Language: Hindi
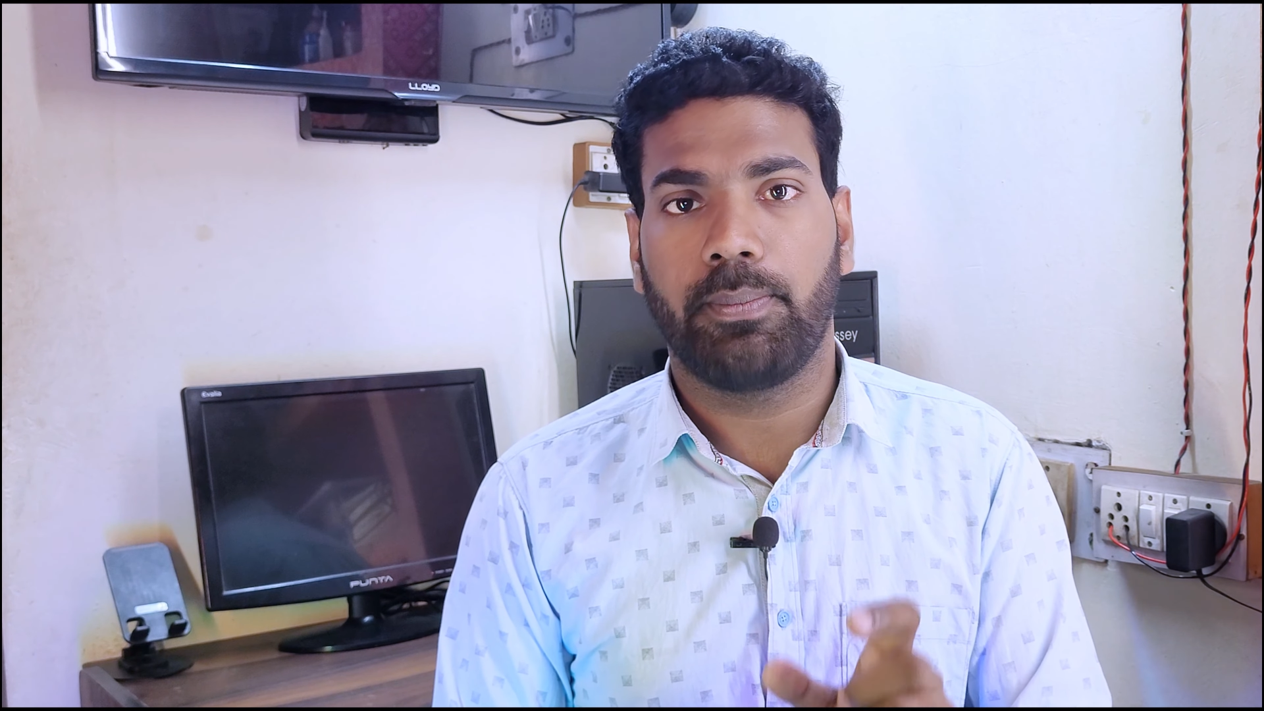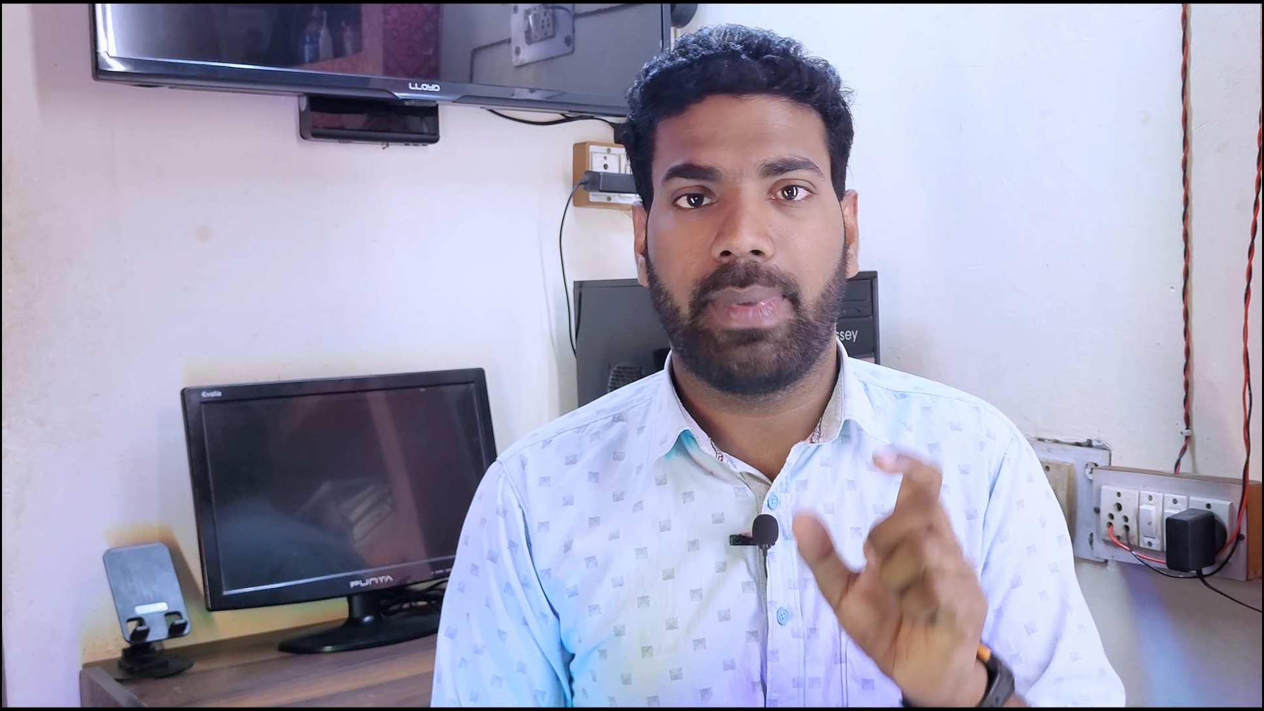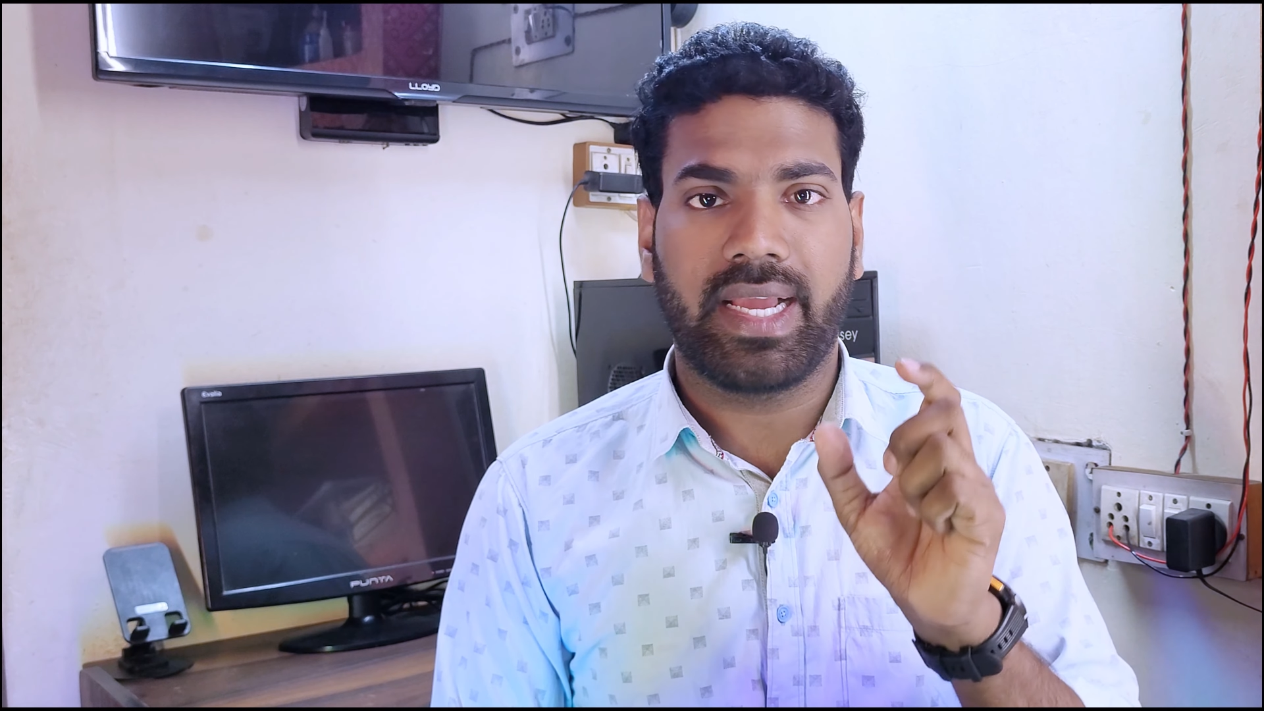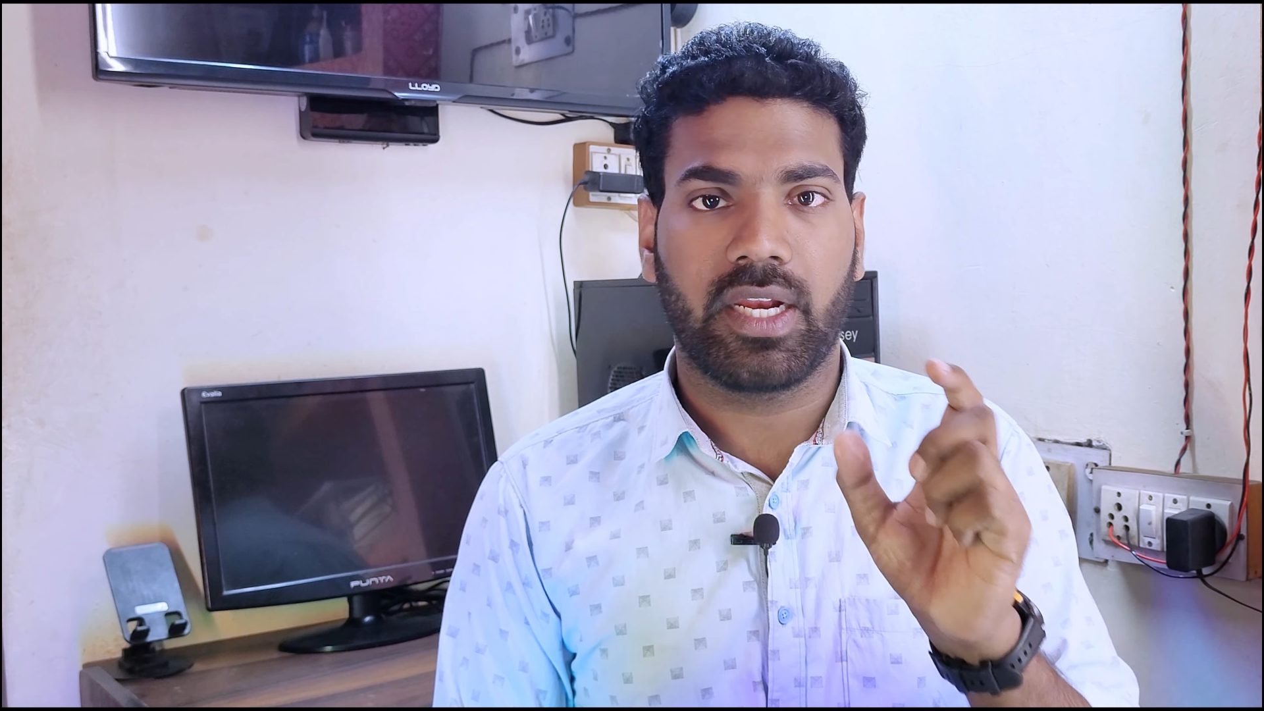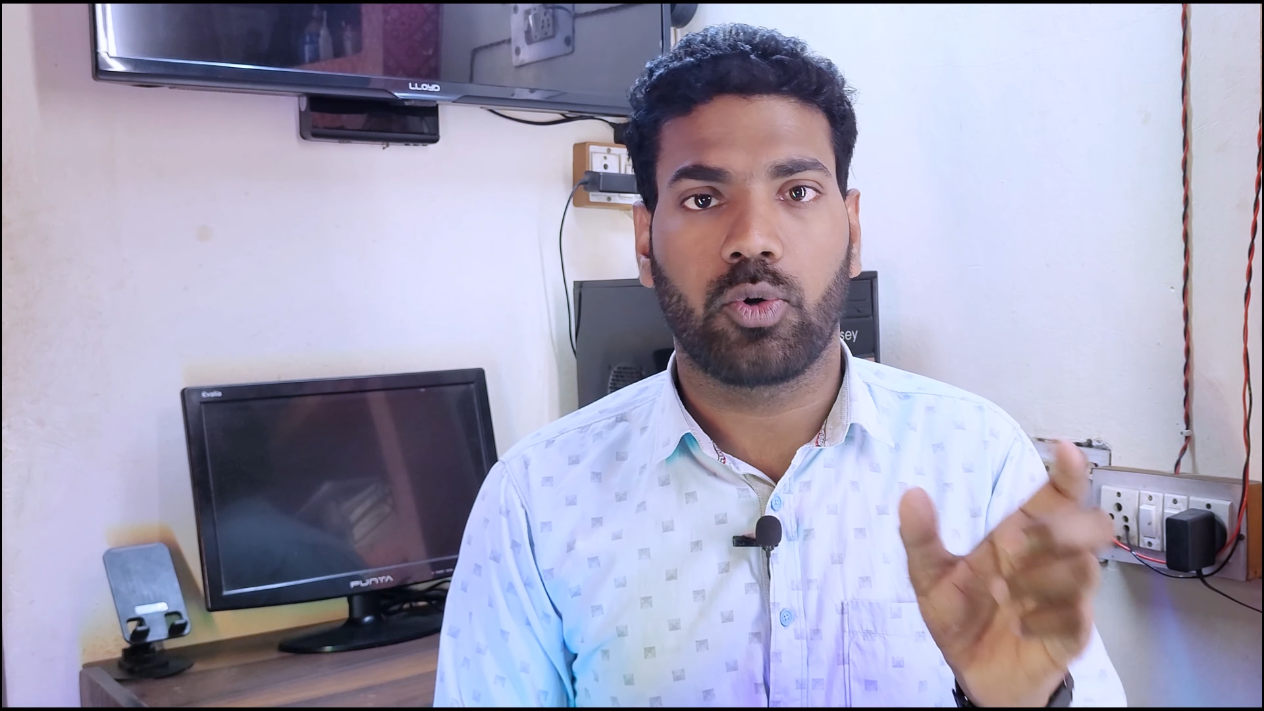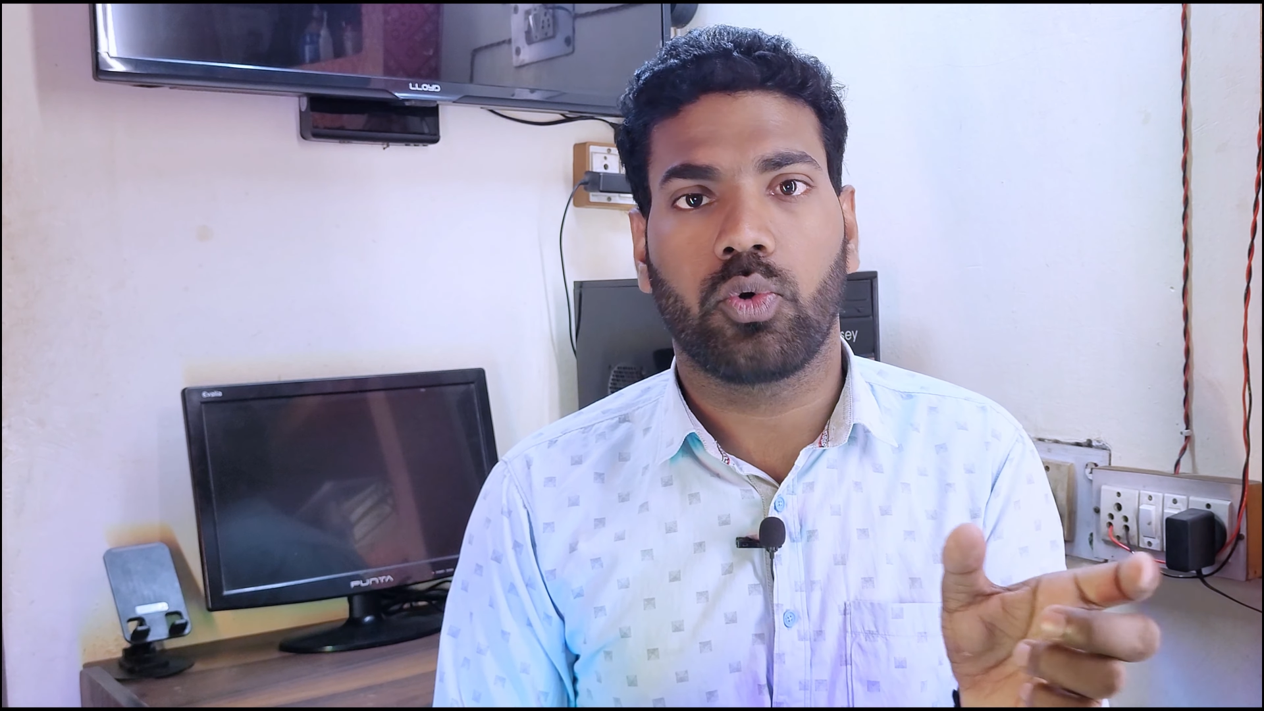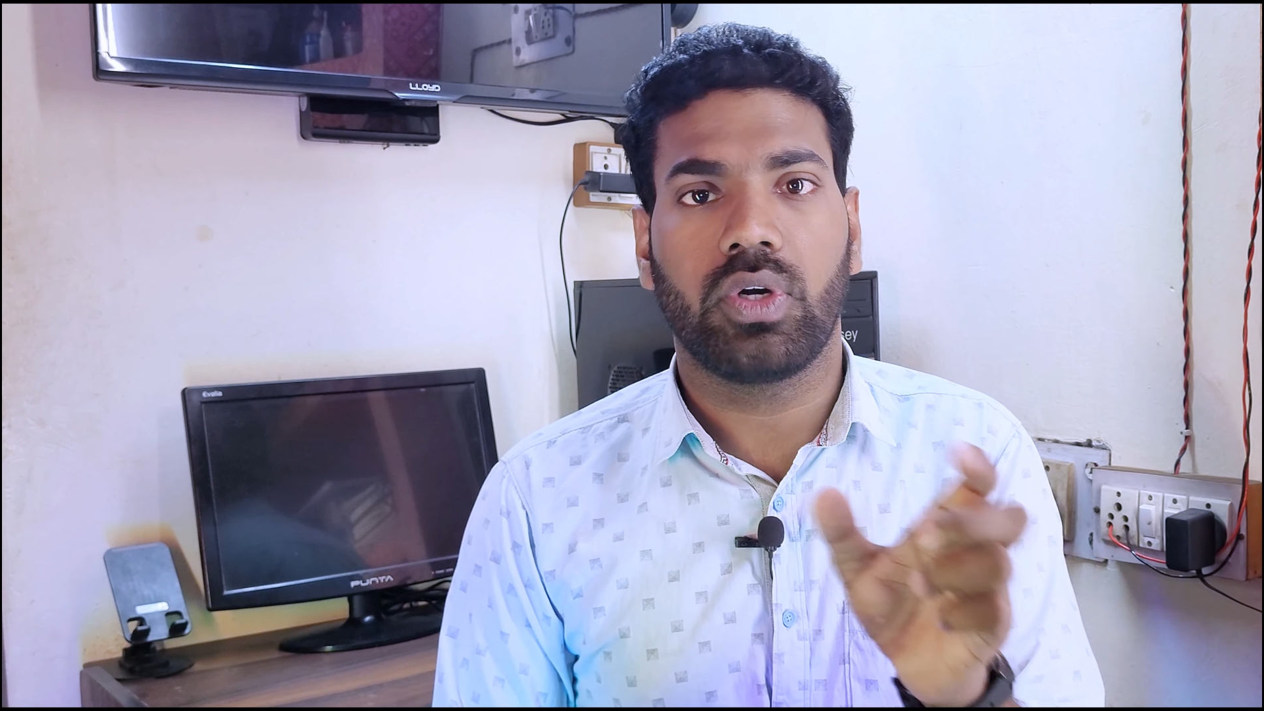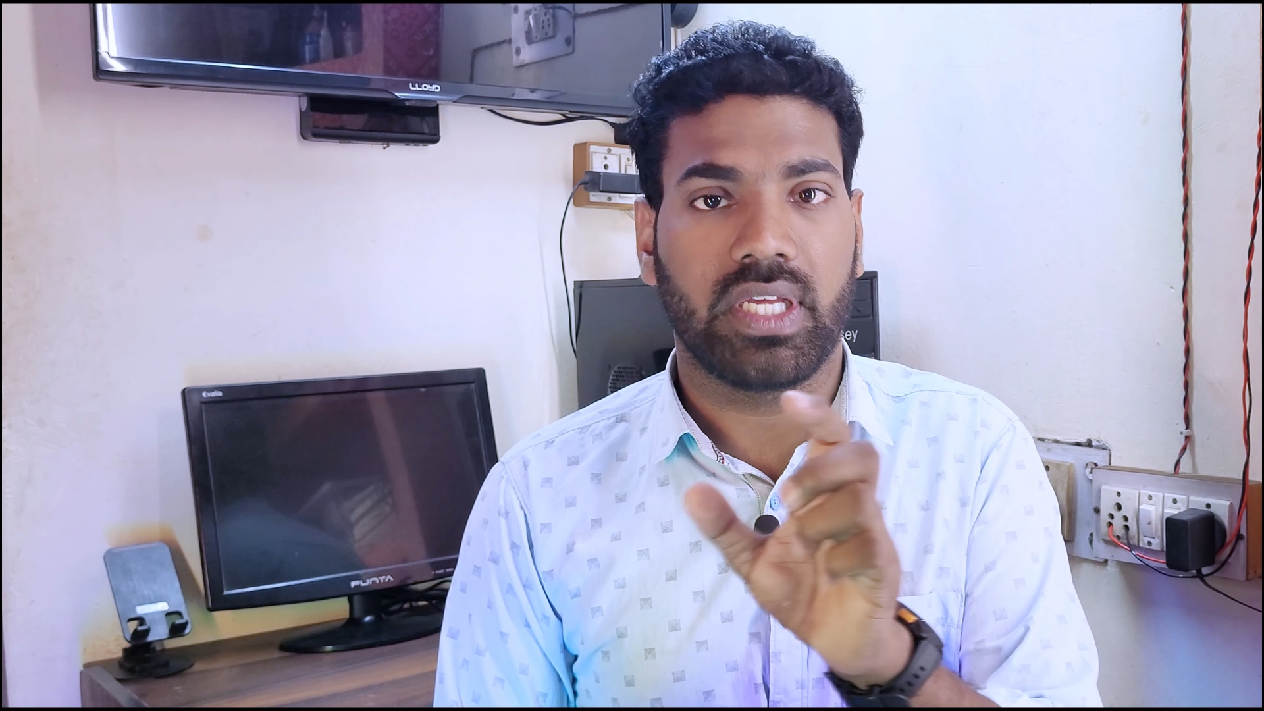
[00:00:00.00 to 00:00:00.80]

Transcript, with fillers: बैकग्राउंड को